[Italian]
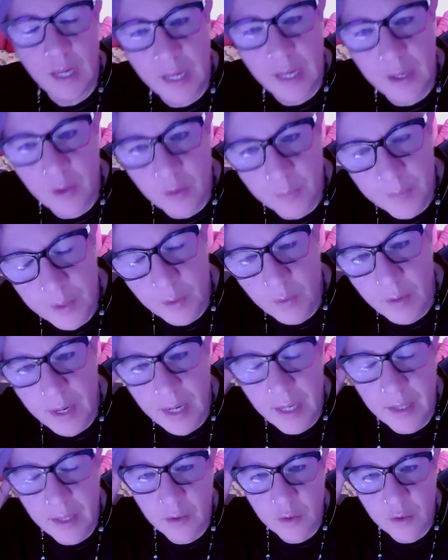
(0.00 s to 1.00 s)
Eccomi
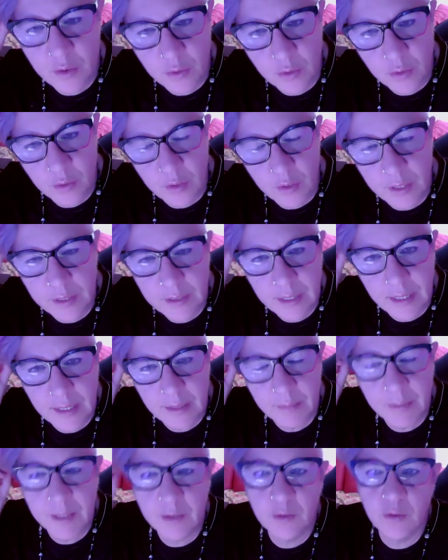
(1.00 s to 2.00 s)
qua, sono
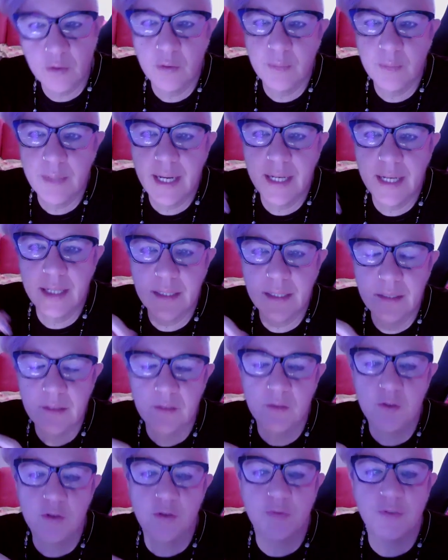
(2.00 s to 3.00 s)
Donatella Bartolomei,
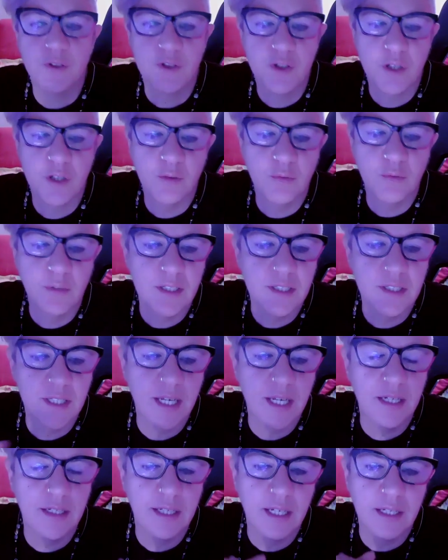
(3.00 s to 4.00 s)
sto facendo una
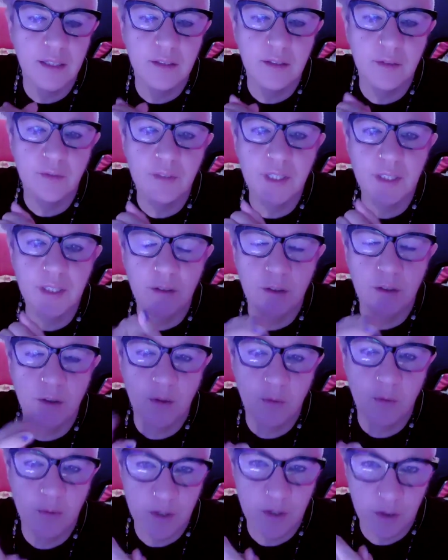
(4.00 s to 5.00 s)
serie di video
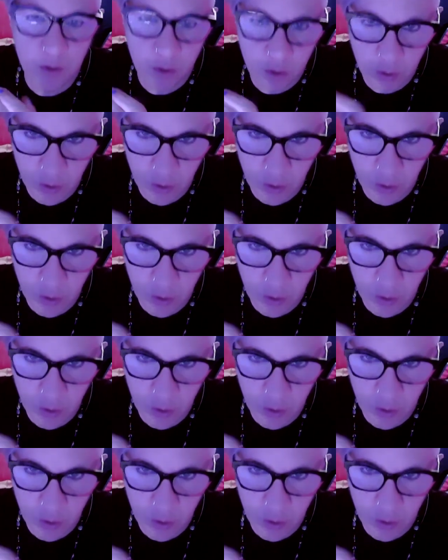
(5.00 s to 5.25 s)
in questi